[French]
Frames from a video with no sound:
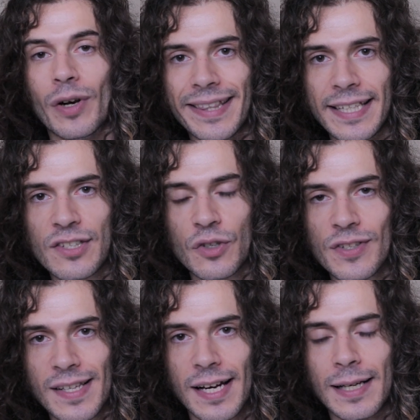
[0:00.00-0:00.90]
la
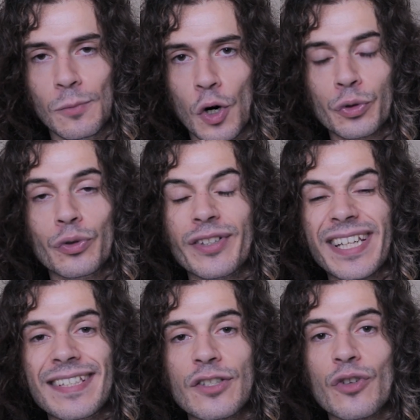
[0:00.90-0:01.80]
naissance à la mort, toute notre
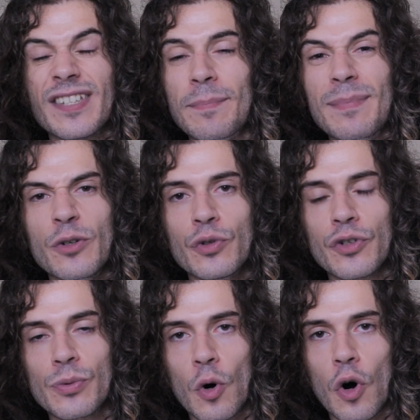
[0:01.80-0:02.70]
existence est
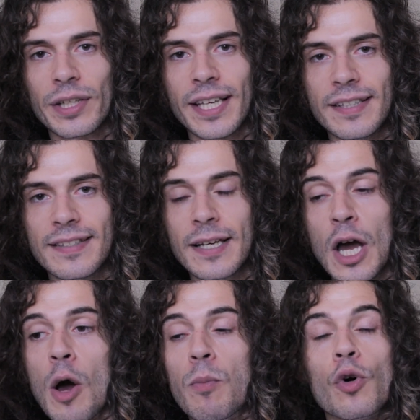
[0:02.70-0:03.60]
minutieusement organisée
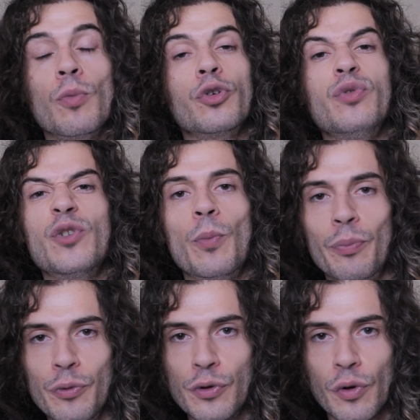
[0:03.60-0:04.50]
pour qu'on produise le
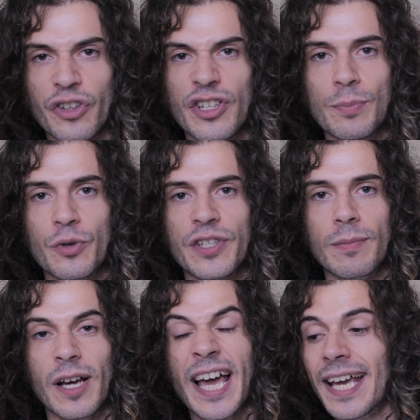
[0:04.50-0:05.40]
plus de richesses
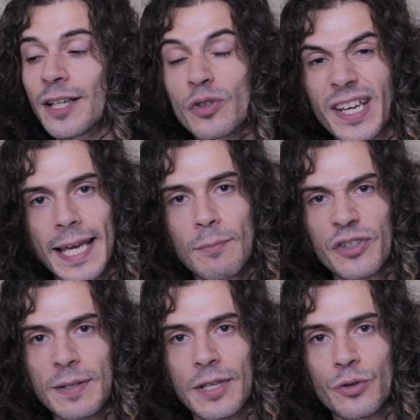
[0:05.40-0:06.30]
possible. Et notre
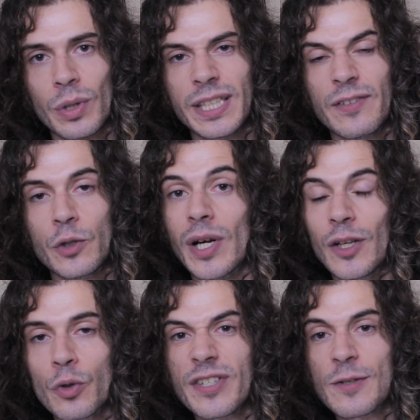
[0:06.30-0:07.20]
émancipation individuelle,
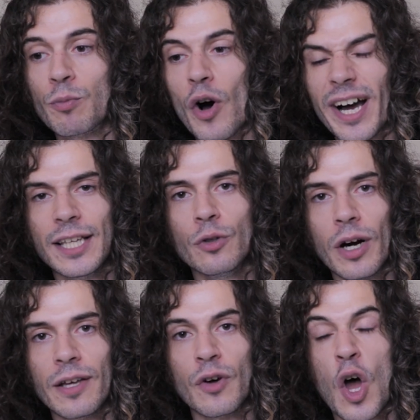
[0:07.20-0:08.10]
nos espoirs et nos
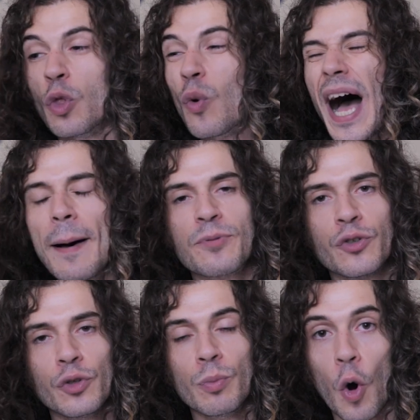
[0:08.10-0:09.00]
rêves n'ont
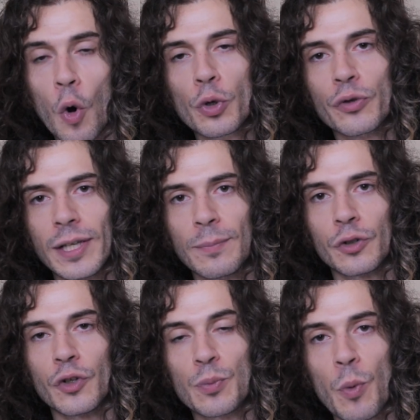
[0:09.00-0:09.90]
absolument aucune
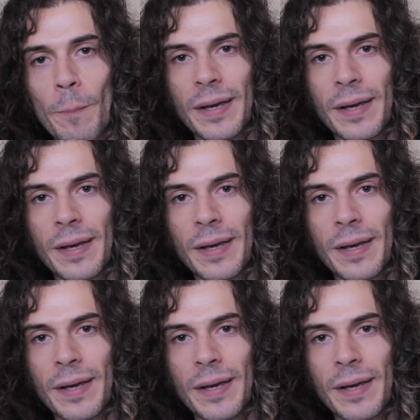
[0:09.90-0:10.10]
importance pour